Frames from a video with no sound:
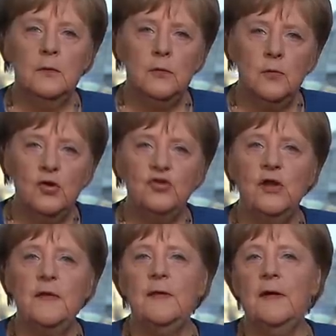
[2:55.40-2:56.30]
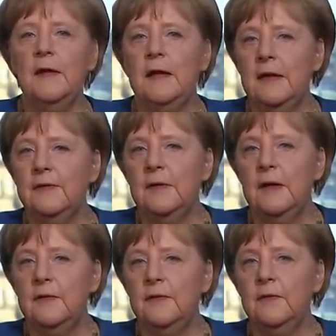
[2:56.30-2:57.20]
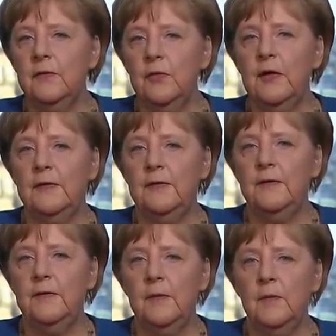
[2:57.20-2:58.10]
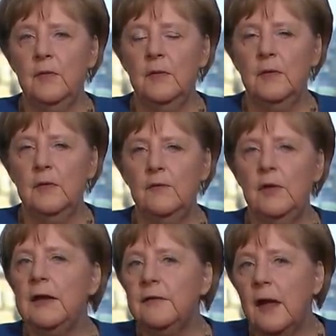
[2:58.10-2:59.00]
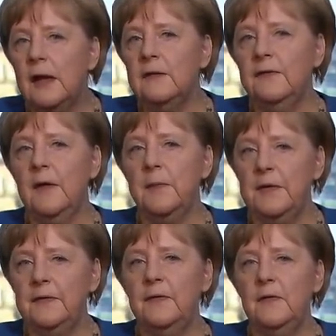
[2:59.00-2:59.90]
Deutschland hat ein exzellentes Gesundheitssystem, vielleicht eines der besten